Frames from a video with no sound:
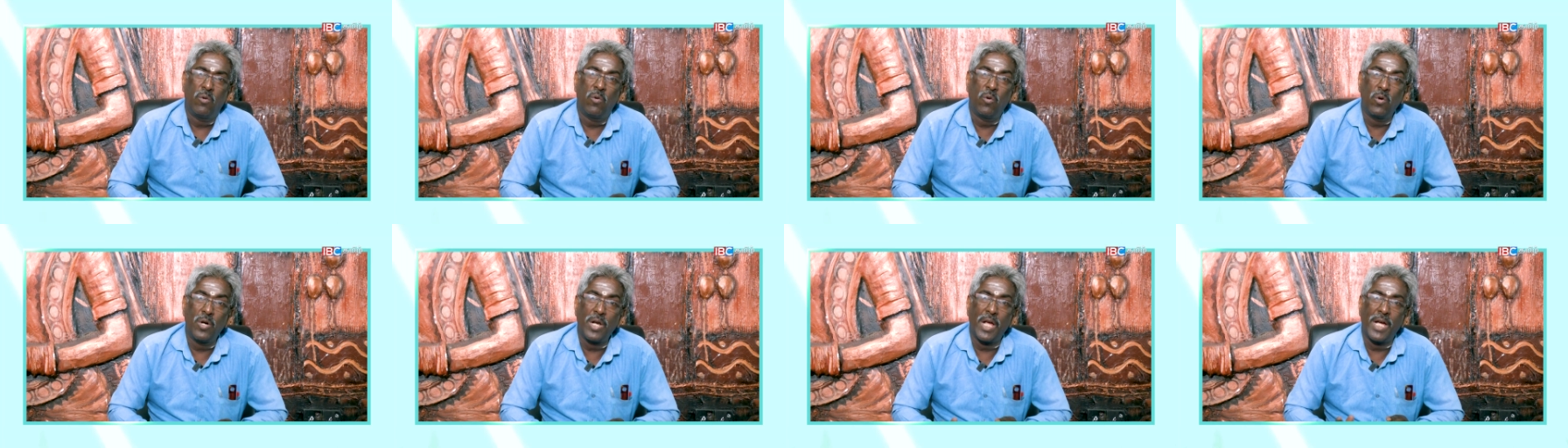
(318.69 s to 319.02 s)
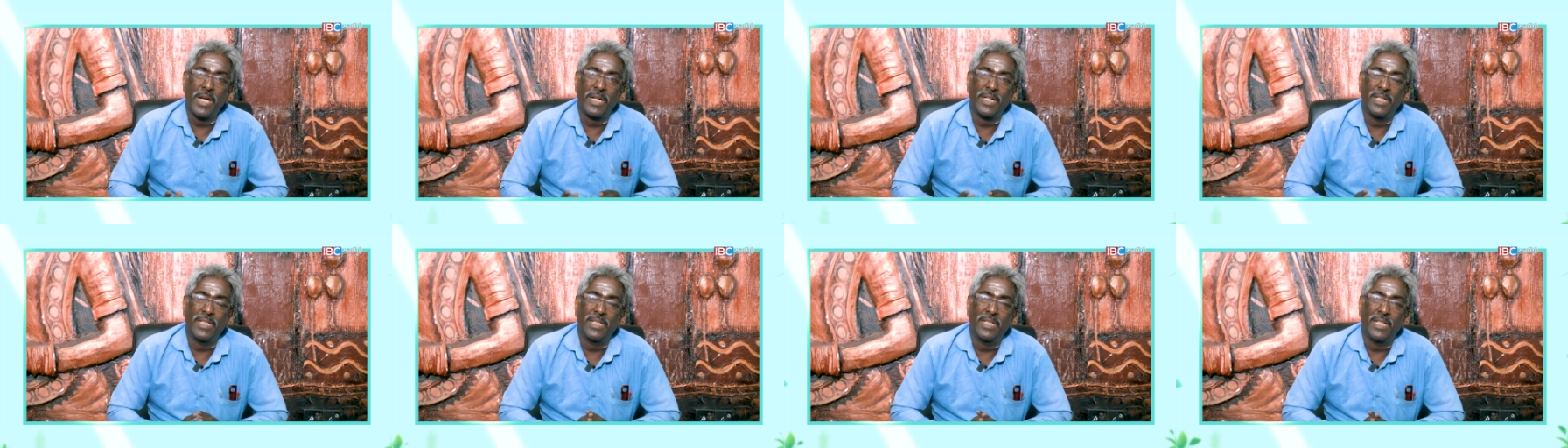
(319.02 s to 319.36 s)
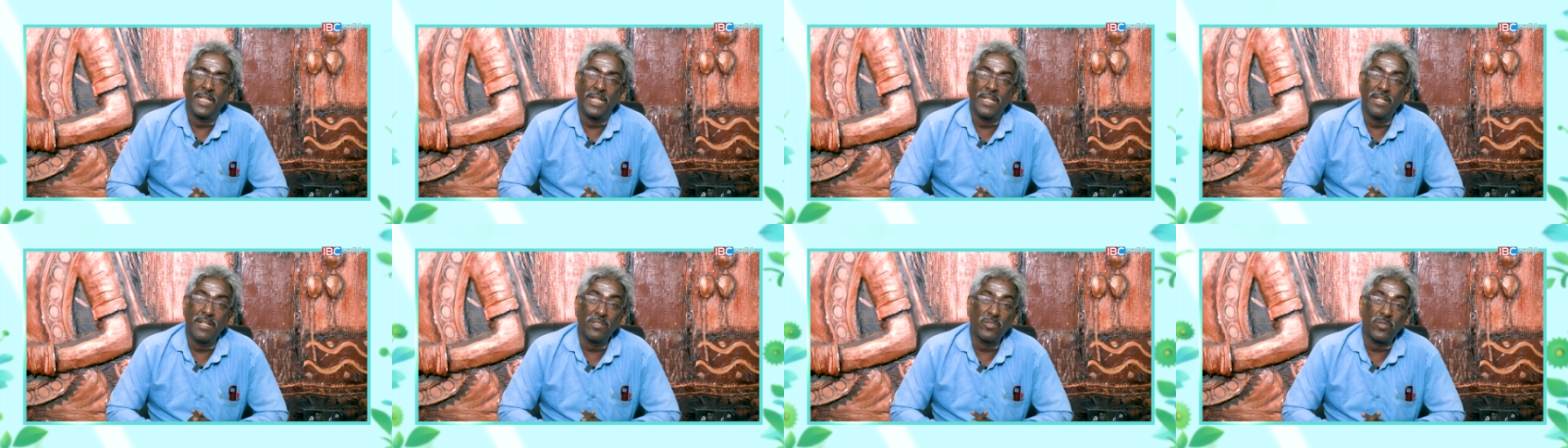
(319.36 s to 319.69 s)
ஓனாய்க்கு
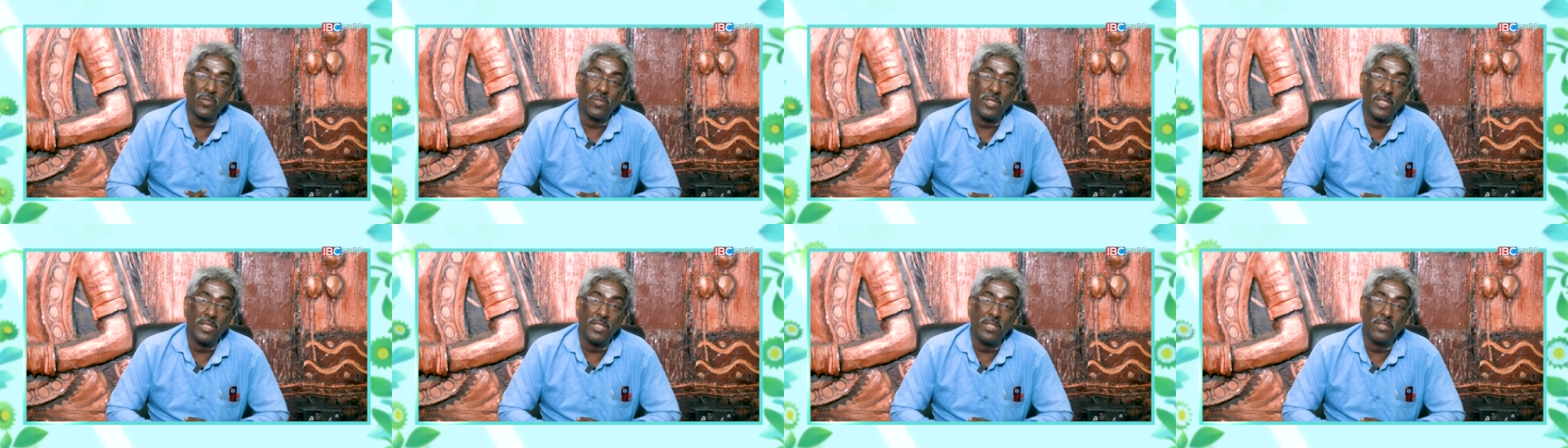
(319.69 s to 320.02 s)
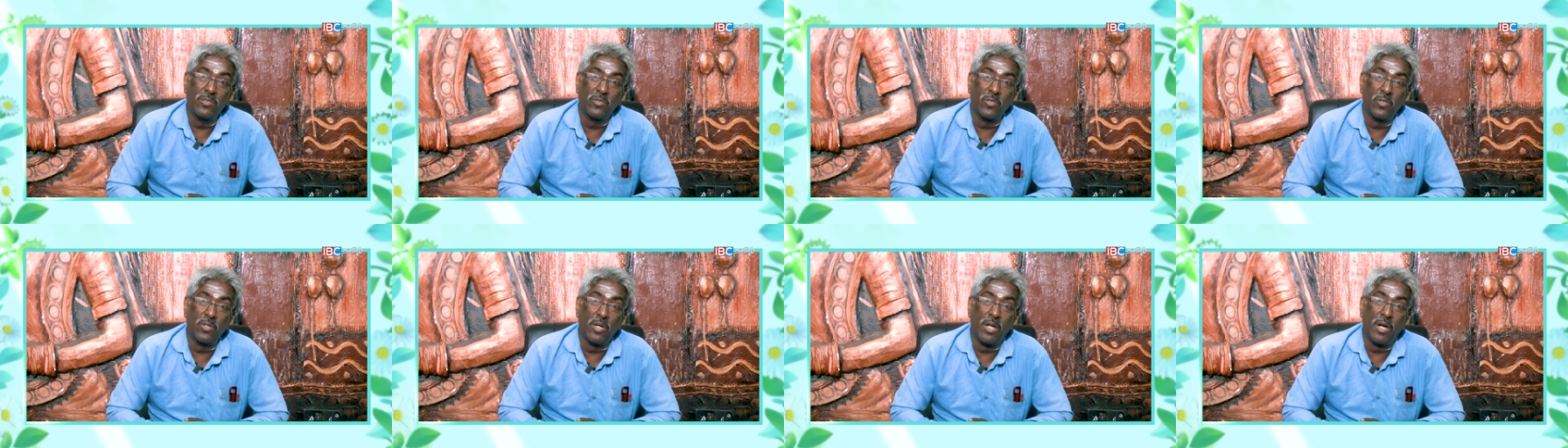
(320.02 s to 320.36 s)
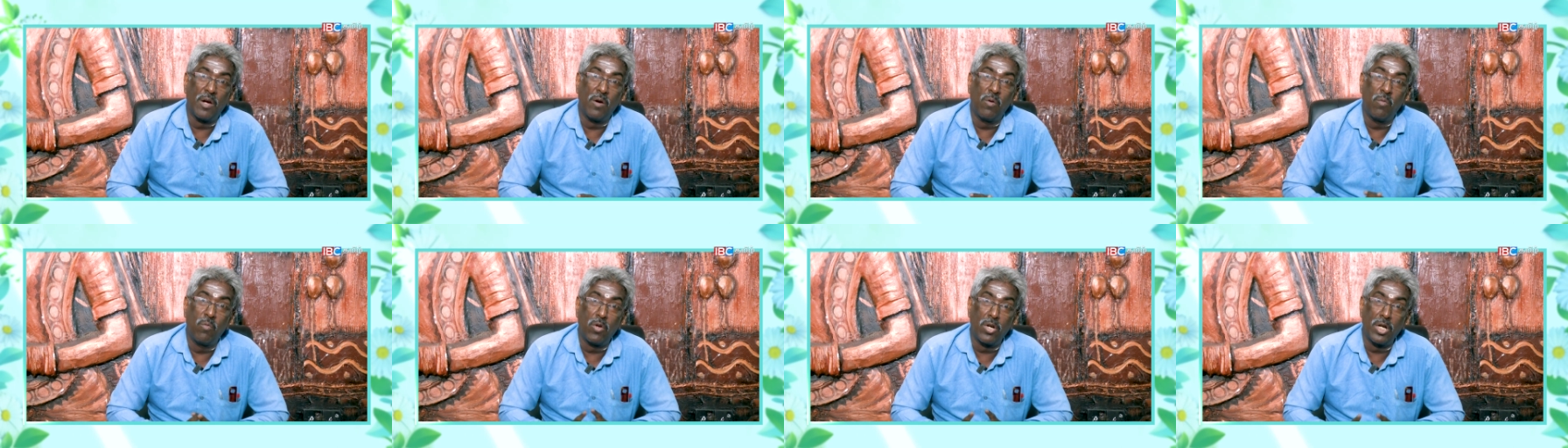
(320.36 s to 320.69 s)
என்ன சொன்னதுன்னு
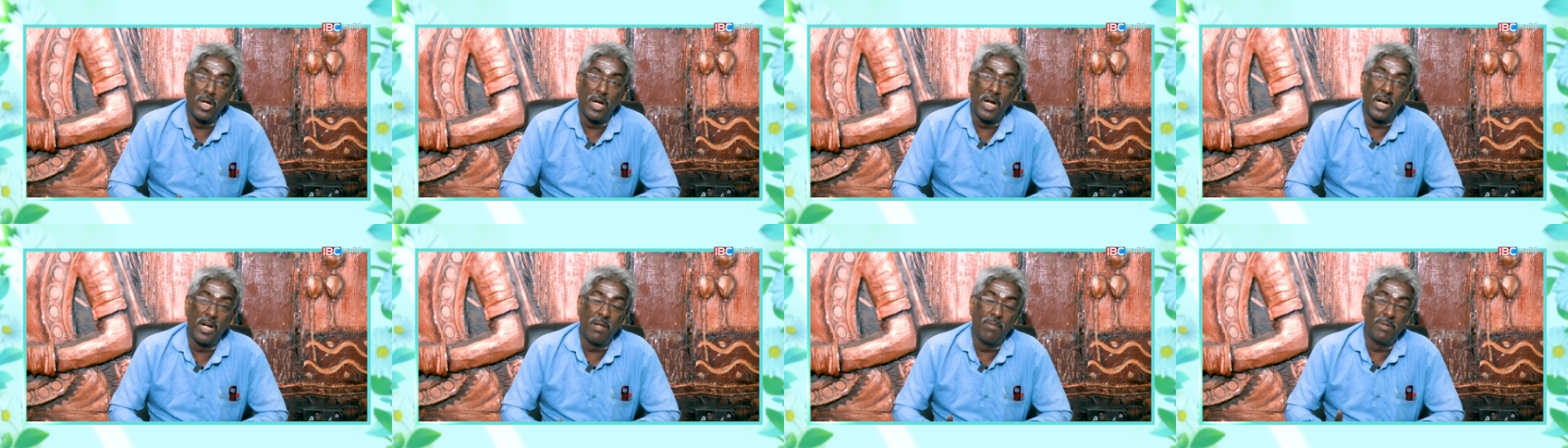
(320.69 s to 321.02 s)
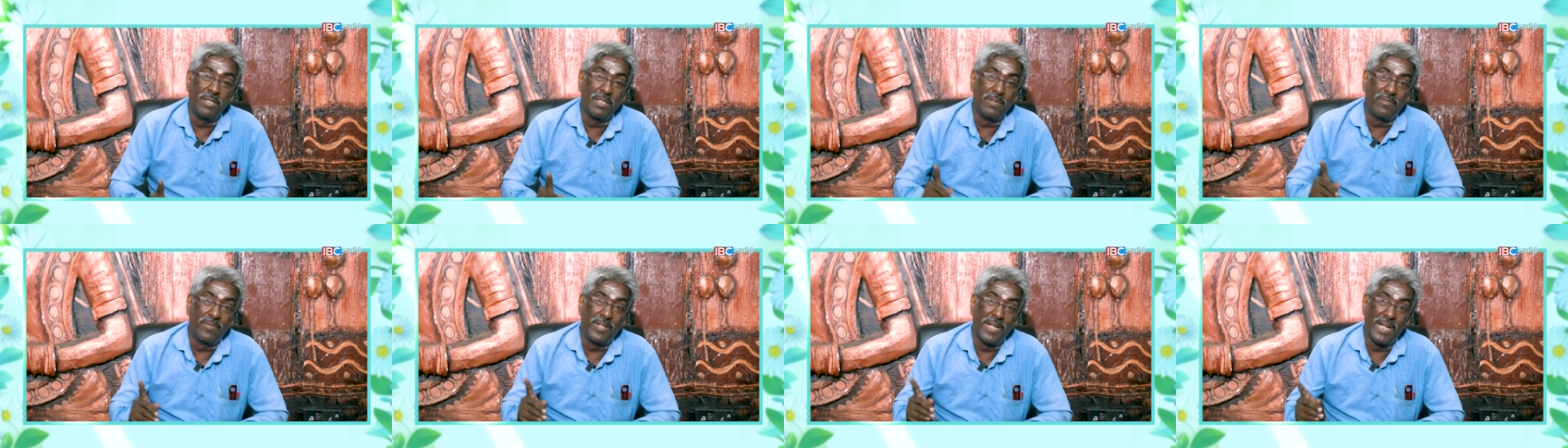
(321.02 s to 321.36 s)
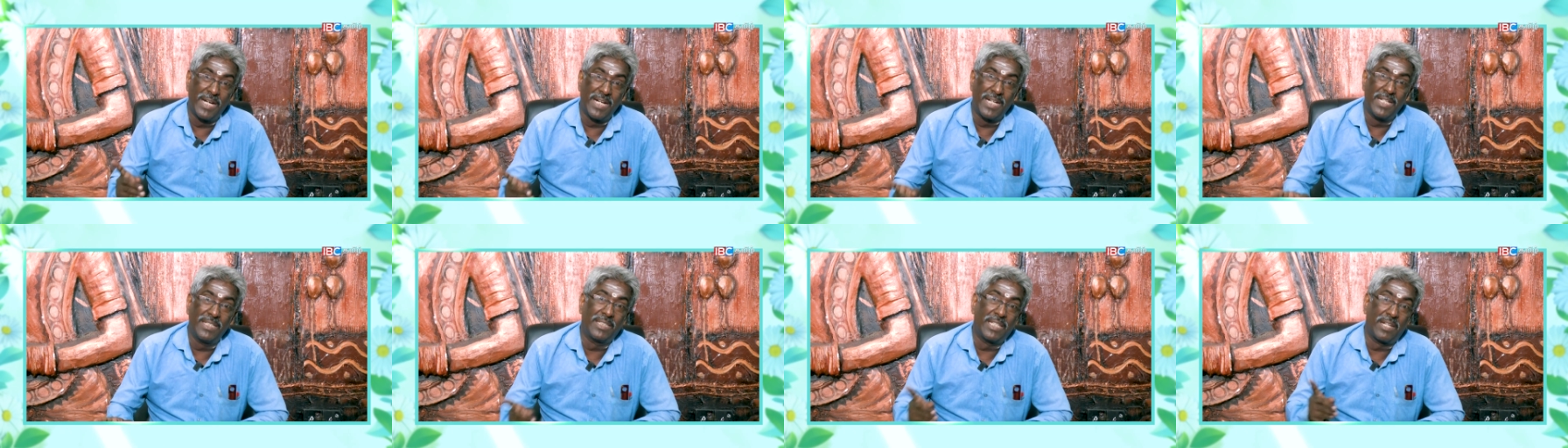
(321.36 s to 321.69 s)
சொன்னால் ஒவ்வொரு நாளும் அந்த
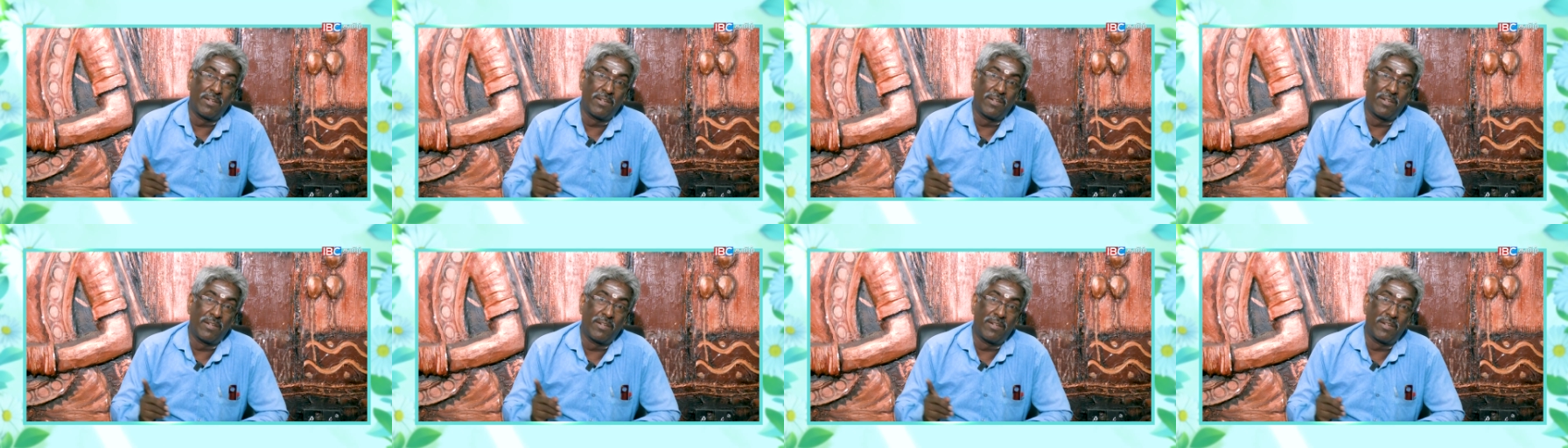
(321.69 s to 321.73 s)
விலங்கை